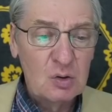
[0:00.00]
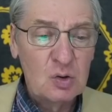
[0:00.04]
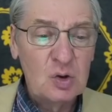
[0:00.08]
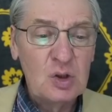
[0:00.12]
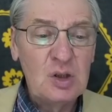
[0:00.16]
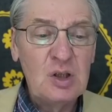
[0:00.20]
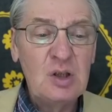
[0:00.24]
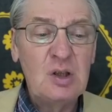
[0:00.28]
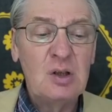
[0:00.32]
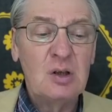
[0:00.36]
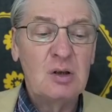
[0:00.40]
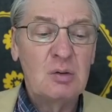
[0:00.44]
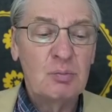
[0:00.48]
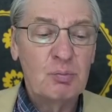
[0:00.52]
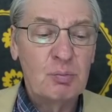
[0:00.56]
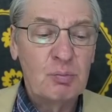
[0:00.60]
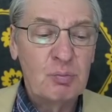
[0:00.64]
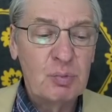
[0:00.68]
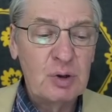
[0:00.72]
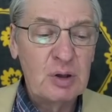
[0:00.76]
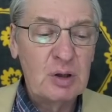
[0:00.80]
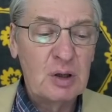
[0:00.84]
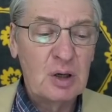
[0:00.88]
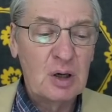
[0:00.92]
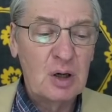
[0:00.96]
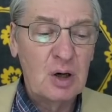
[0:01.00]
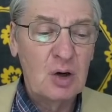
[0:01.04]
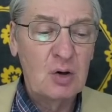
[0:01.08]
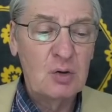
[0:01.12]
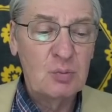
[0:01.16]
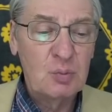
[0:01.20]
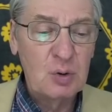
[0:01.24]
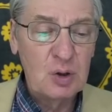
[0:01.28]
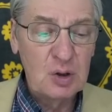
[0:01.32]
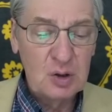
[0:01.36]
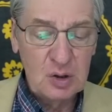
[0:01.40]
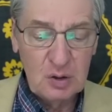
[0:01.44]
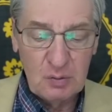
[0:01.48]
и предлагают
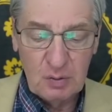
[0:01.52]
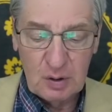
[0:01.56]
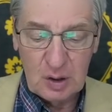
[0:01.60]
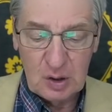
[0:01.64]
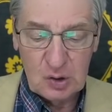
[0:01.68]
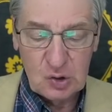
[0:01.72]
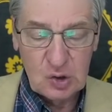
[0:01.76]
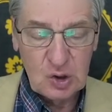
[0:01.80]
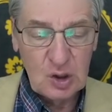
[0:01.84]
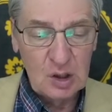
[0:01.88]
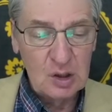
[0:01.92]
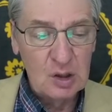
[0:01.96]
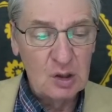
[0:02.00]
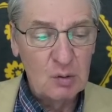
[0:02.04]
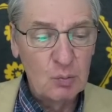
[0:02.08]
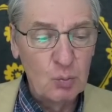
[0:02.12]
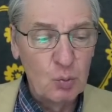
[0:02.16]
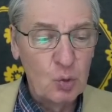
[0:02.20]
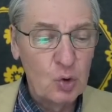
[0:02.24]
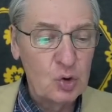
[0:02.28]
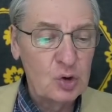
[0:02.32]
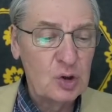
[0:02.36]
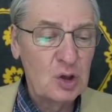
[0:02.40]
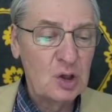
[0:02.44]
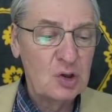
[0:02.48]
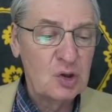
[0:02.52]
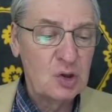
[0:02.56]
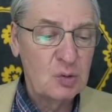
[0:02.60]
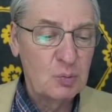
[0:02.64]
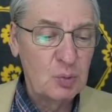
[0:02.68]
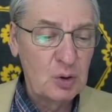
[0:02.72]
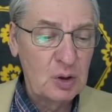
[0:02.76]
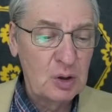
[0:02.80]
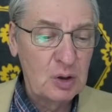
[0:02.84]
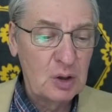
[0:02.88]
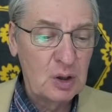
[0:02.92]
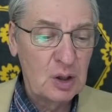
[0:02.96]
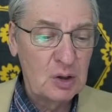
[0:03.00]
перейти в окончание. Можно ли здесь
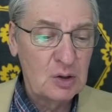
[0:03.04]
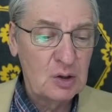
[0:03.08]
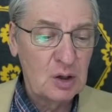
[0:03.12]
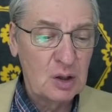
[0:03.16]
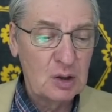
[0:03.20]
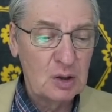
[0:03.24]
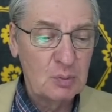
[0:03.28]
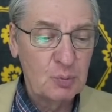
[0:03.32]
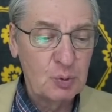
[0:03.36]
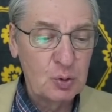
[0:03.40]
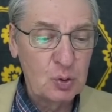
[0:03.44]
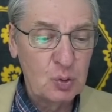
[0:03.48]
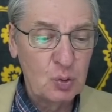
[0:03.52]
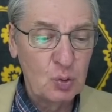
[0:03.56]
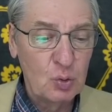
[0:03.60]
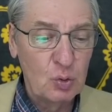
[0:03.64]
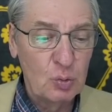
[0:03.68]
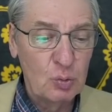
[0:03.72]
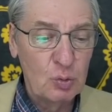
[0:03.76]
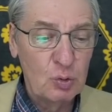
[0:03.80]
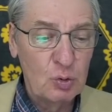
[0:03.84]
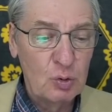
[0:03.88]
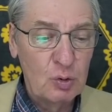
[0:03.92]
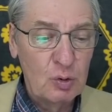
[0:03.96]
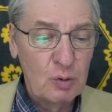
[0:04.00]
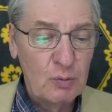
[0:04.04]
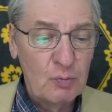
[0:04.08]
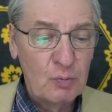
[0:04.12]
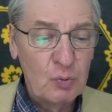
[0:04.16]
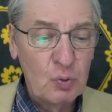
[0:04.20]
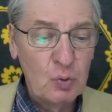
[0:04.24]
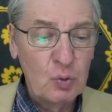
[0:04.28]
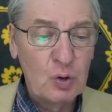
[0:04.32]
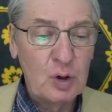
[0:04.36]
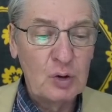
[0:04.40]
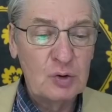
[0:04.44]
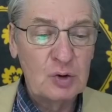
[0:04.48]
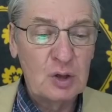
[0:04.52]
было играть как-то по-другому?
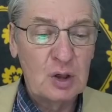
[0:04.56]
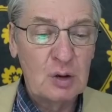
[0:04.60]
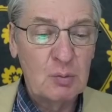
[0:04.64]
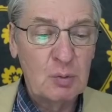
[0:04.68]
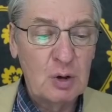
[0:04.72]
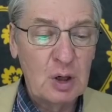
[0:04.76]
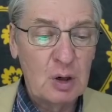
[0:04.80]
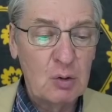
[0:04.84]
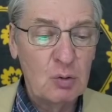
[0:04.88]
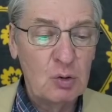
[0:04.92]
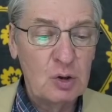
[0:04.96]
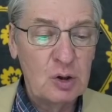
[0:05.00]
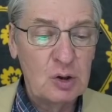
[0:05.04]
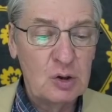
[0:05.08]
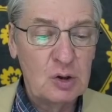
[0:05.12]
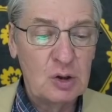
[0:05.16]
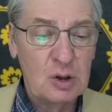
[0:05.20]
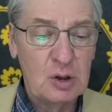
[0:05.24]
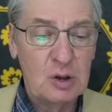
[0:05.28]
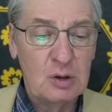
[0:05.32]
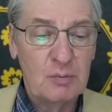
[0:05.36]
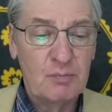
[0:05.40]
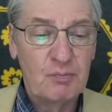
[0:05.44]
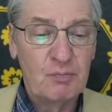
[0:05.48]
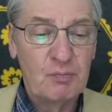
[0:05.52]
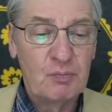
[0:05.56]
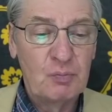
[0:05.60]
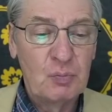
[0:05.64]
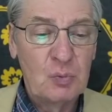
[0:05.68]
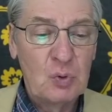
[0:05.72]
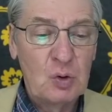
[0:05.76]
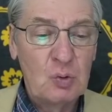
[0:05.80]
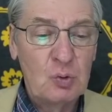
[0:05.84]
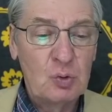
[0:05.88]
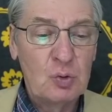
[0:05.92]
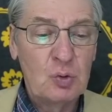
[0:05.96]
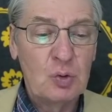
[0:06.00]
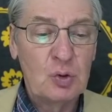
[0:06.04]
Ну, скажем, король e3.
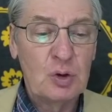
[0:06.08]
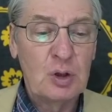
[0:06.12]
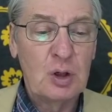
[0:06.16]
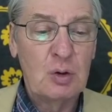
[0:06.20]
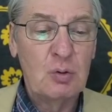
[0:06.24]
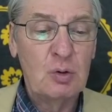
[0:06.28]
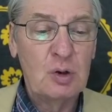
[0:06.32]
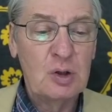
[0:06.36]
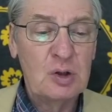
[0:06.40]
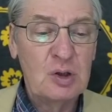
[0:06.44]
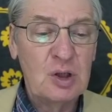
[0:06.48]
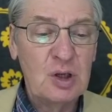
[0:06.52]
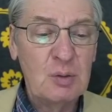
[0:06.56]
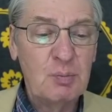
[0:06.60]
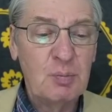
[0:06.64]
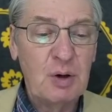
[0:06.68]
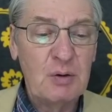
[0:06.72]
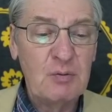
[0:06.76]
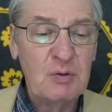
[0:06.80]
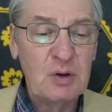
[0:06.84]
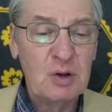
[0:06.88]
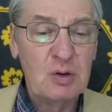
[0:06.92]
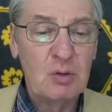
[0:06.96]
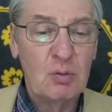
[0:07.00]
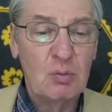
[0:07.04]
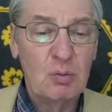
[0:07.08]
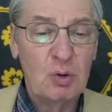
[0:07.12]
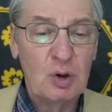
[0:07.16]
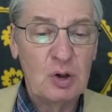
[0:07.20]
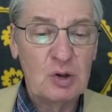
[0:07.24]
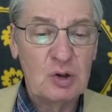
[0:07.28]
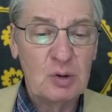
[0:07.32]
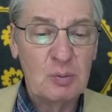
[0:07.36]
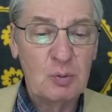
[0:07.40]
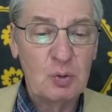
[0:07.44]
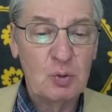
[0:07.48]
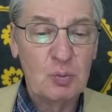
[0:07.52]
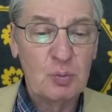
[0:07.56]
Вот код король e3, по-видимому,
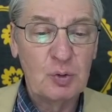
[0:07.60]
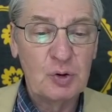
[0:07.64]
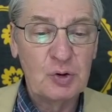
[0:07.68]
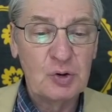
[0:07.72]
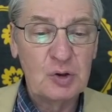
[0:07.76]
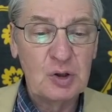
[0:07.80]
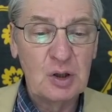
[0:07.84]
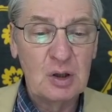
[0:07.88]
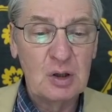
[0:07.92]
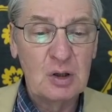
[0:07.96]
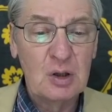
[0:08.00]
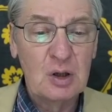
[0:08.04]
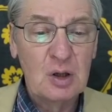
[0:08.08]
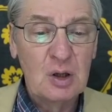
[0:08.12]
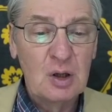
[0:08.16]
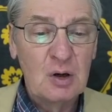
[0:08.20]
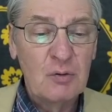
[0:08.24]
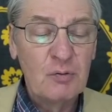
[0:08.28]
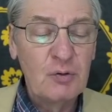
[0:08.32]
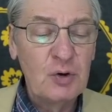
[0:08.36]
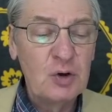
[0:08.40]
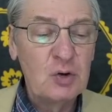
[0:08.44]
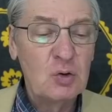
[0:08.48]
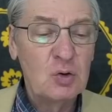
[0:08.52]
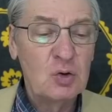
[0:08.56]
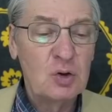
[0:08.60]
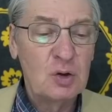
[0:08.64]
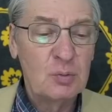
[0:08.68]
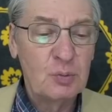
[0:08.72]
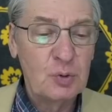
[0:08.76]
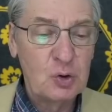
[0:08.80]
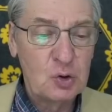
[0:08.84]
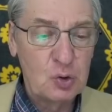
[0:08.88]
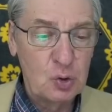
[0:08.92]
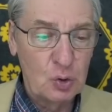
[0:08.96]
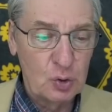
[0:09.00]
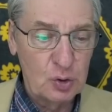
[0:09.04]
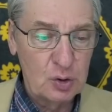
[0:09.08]
если бы он был сделан, вынудил бы
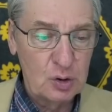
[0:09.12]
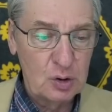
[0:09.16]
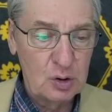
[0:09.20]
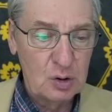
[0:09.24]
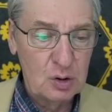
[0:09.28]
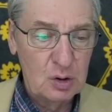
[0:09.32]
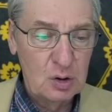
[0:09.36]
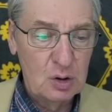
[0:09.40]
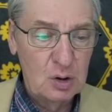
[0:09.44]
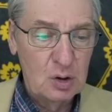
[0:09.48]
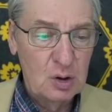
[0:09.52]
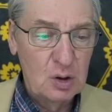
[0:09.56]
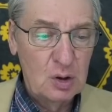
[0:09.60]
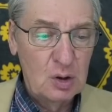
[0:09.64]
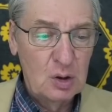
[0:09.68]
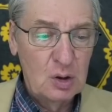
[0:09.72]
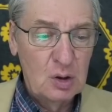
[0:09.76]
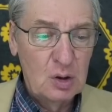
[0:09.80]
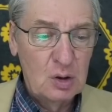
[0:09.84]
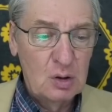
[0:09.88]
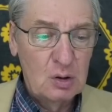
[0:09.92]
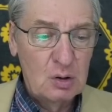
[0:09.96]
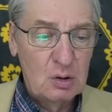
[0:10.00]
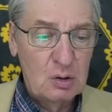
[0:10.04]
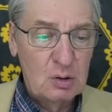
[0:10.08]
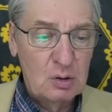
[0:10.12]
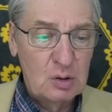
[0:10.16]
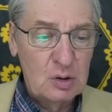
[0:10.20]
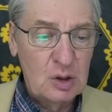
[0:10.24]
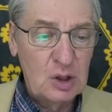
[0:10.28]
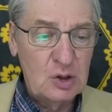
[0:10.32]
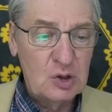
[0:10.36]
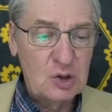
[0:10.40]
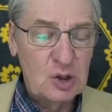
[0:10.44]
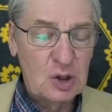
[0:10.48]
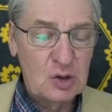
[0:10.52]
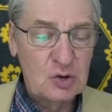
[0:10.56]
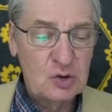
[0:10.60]
черных дать
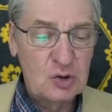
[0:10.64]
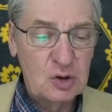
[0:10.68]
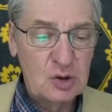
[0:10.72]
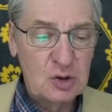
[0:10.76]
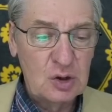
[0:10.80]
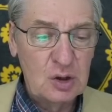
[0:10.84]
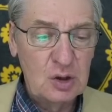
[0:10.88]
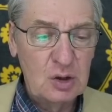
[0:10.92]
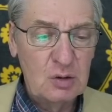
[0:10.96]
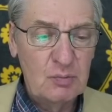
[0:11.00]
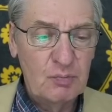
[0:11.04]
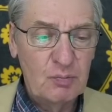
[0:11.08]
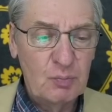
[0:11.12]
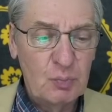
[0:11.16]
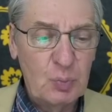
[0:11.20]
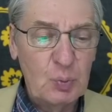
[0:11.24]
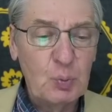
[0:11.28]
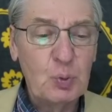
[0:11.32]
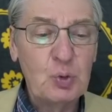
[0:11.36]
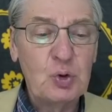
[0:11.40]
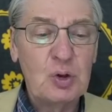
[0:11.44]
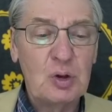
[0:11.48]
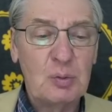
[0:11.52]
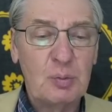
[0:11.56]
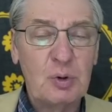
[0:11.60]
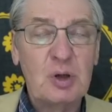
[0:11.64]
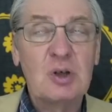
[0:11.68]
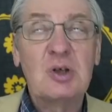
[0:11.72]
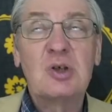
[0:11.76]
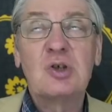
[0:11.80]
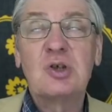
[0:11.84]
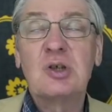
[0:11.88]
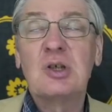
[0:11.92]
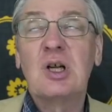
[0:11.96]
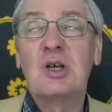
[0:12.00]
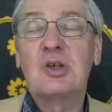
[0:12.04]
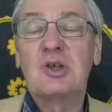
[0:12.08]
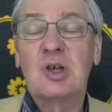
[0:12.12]
шах c3, побудил бы
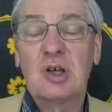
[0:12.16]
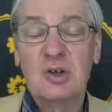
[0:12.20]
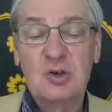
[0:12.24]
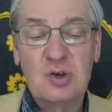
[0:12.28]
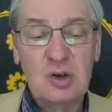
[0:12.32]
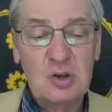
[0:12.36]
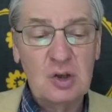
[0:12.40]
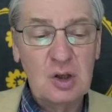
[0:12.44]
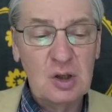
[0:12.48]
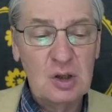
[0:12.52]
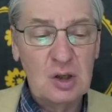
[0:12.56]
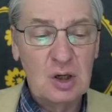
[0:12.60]
дать шах c3 на